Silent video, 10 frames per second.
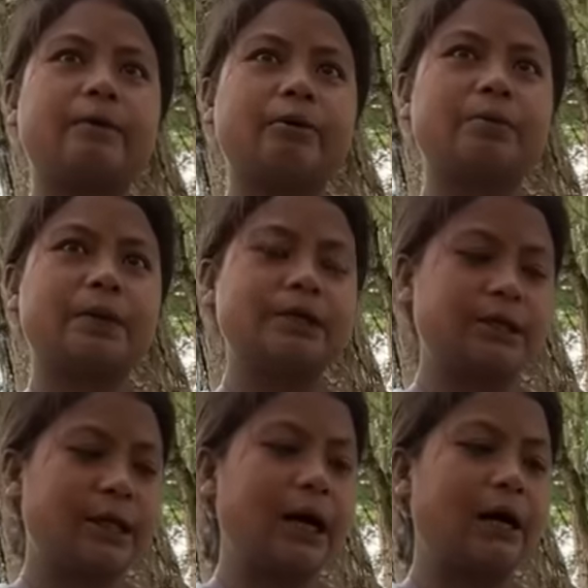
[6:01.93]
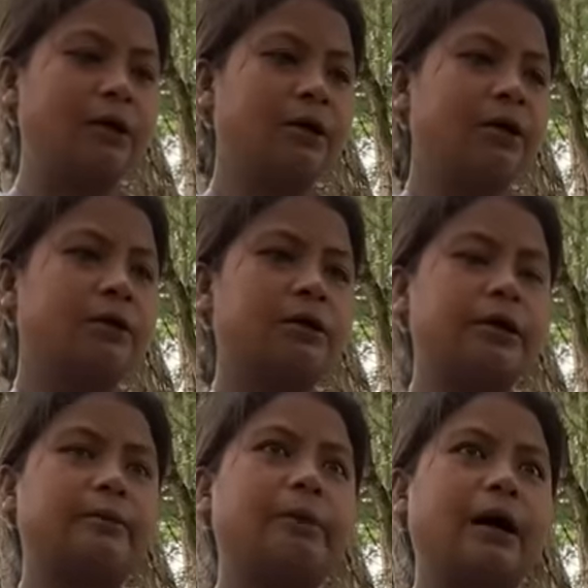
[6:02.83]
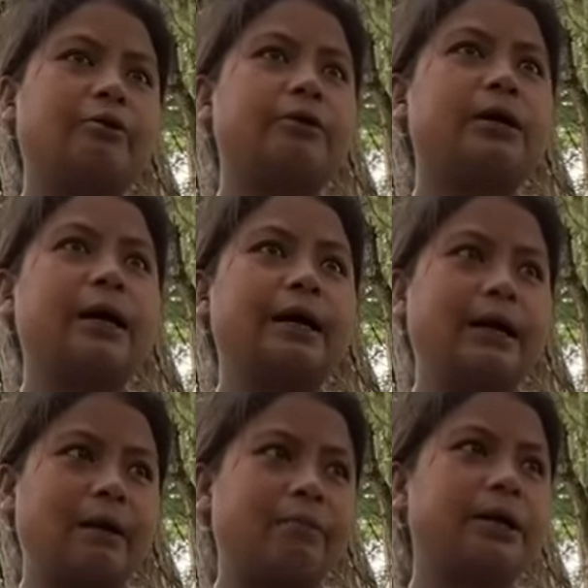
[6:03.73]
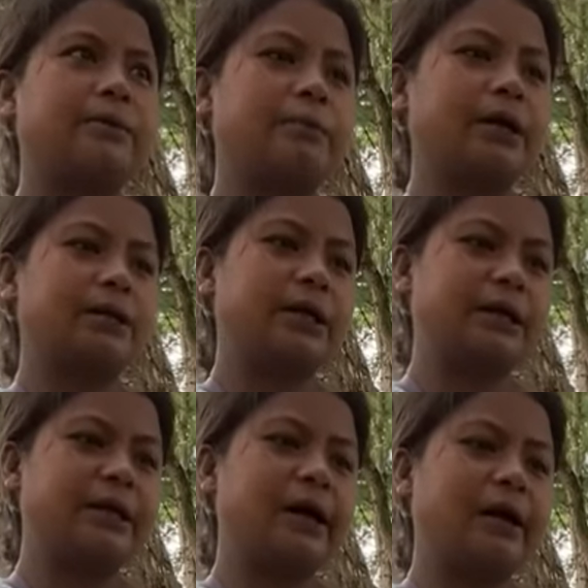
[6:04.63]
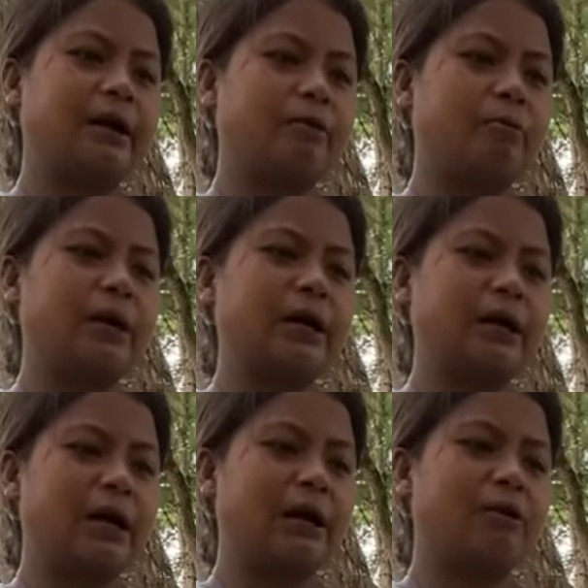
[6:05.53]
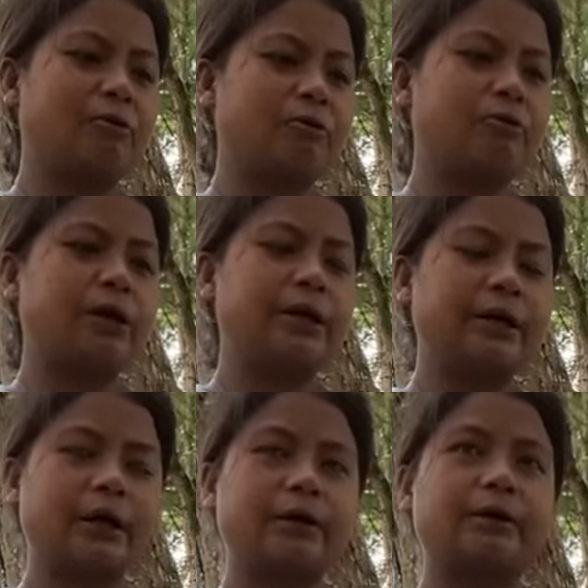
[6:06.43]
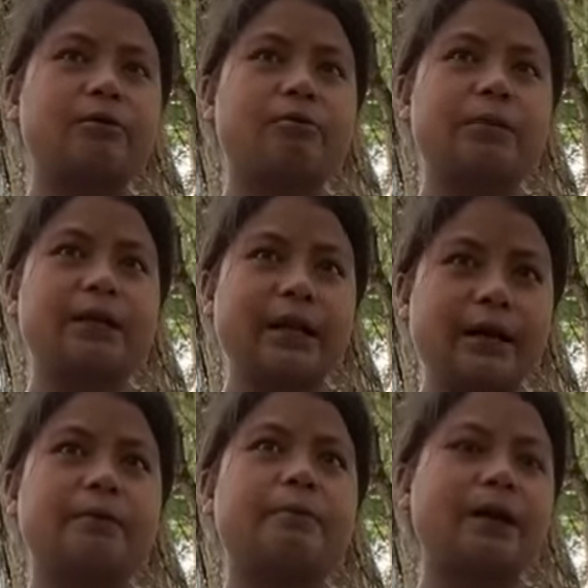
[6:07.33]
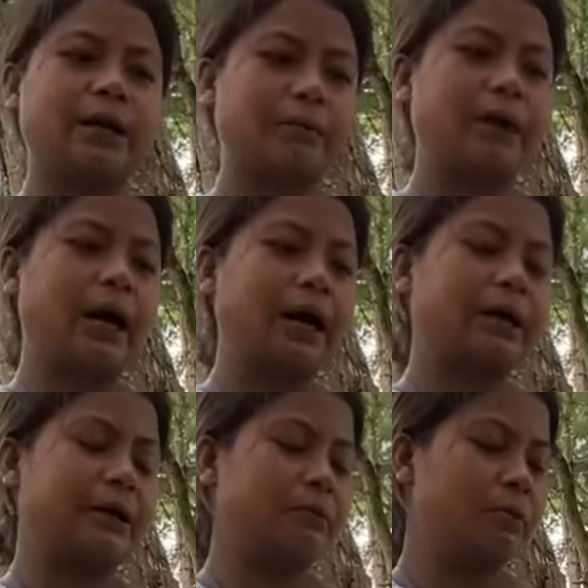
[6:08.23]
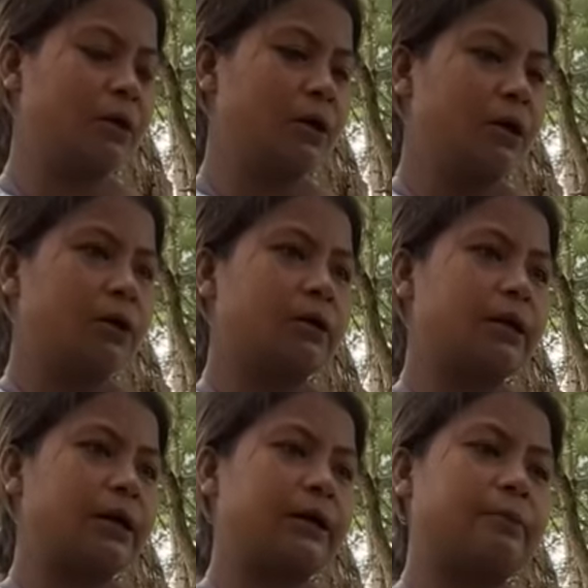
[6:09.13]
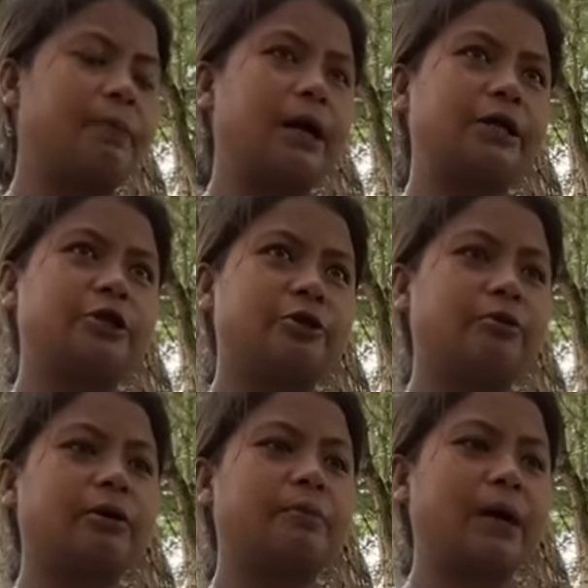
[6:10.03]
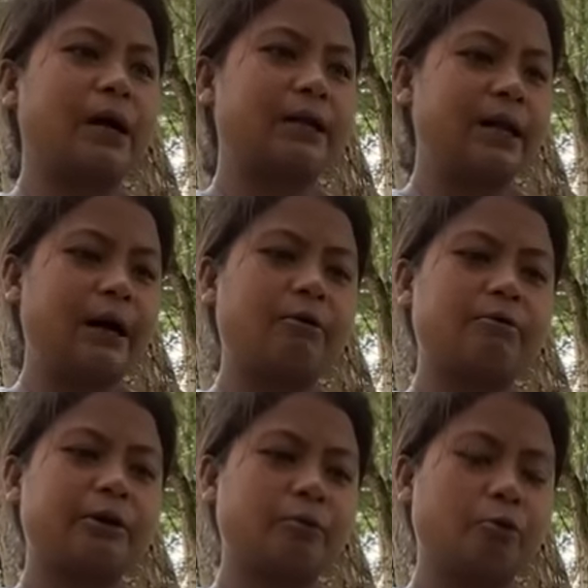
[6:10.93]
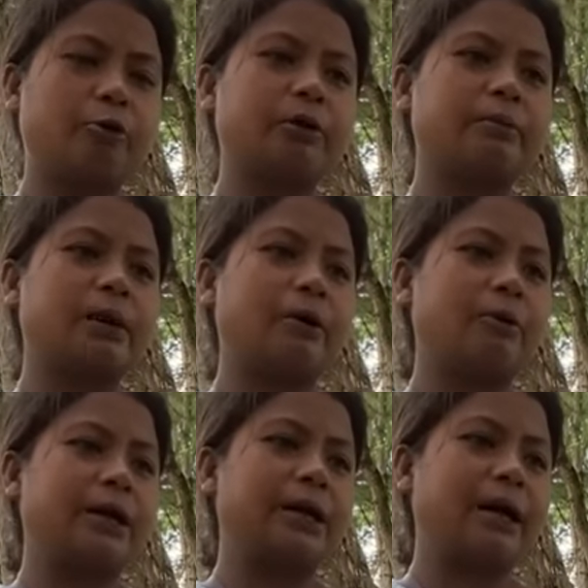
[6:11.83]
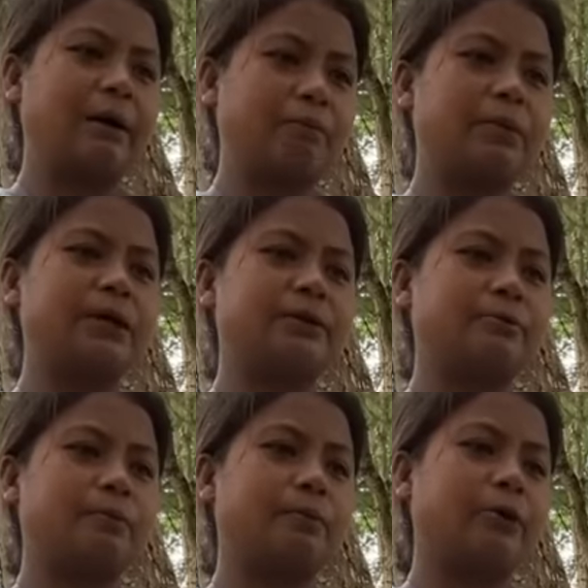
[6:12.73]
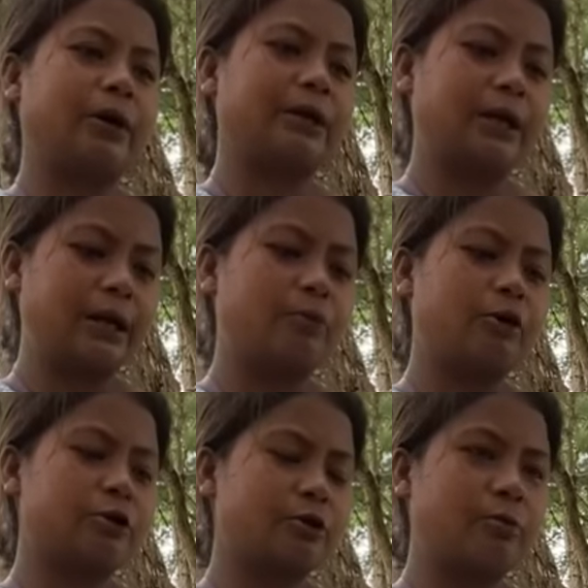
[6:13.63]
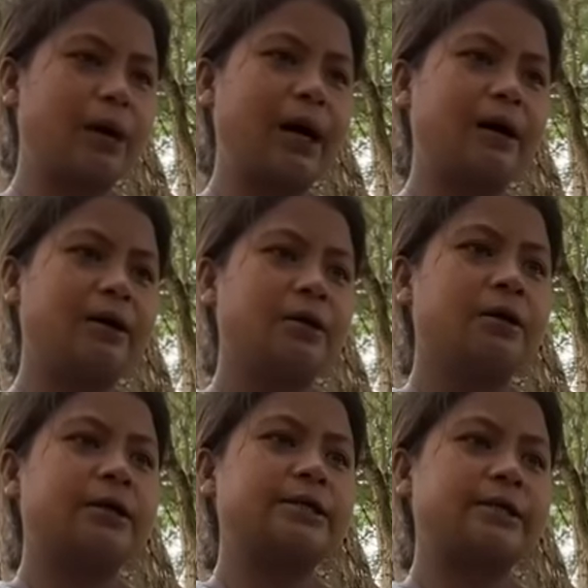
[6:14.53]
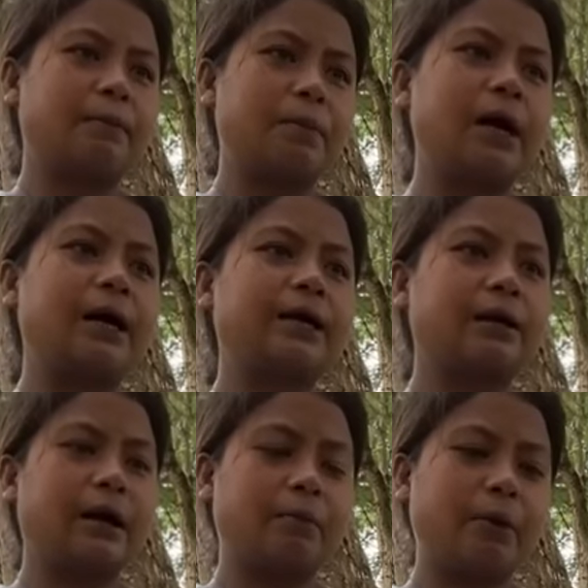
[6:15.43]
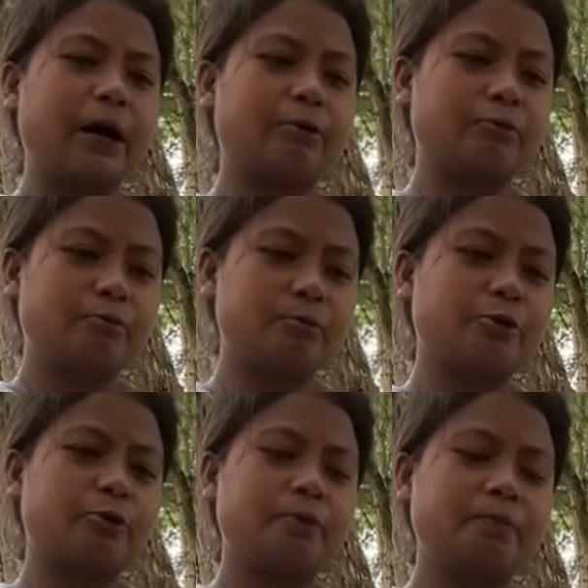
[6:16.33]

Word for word: van wan pensena te ibaru ilaya rap kan ban titiar hadu bakanda long tu kayeng long mentangin pada bahakan te para sinong ki para taur ki bun ki belawan ya rap bawan tremon soba ki samla ki lang baru kumju